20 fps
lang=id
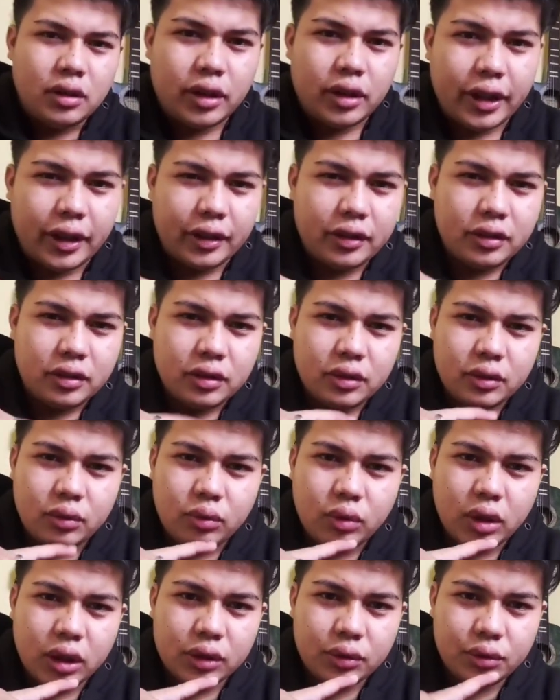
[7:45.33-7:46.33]
Oke,
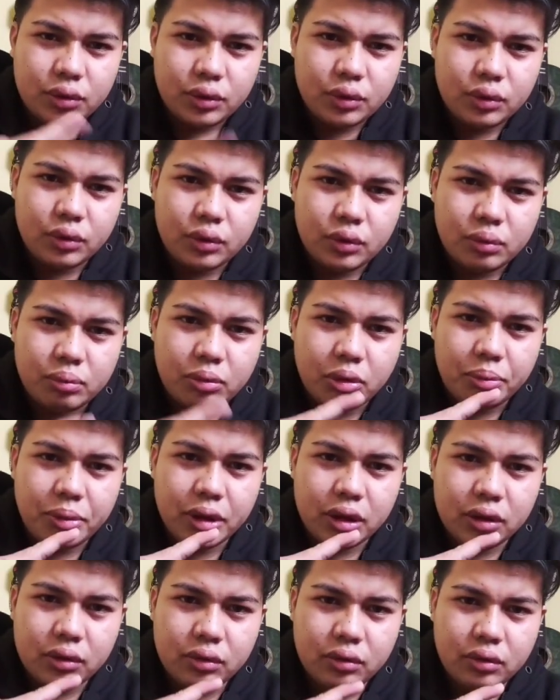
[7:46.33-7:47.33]
dua tuh tuh,
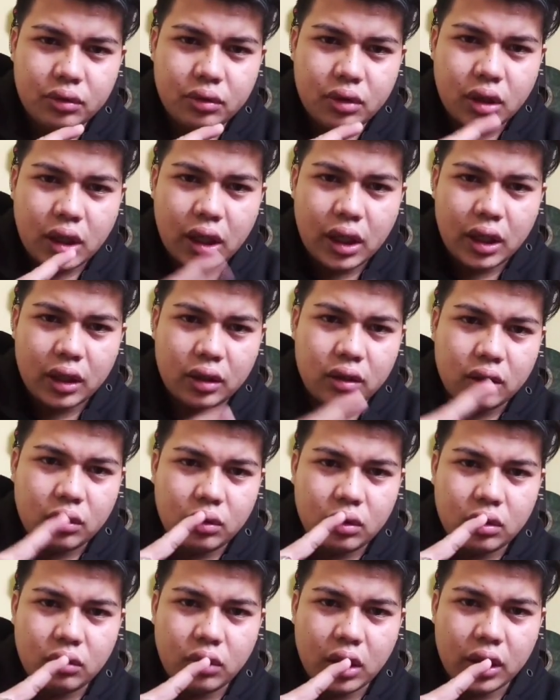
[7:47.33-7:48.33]
mobil tuh car,
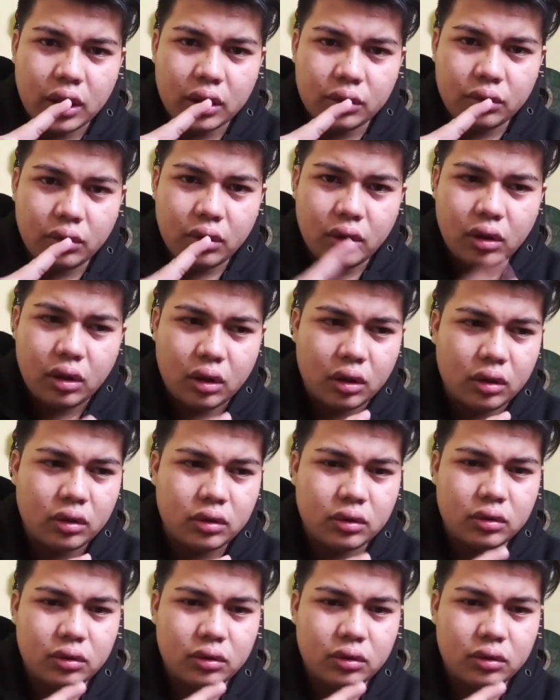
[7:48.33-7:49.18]
warna tuh lor,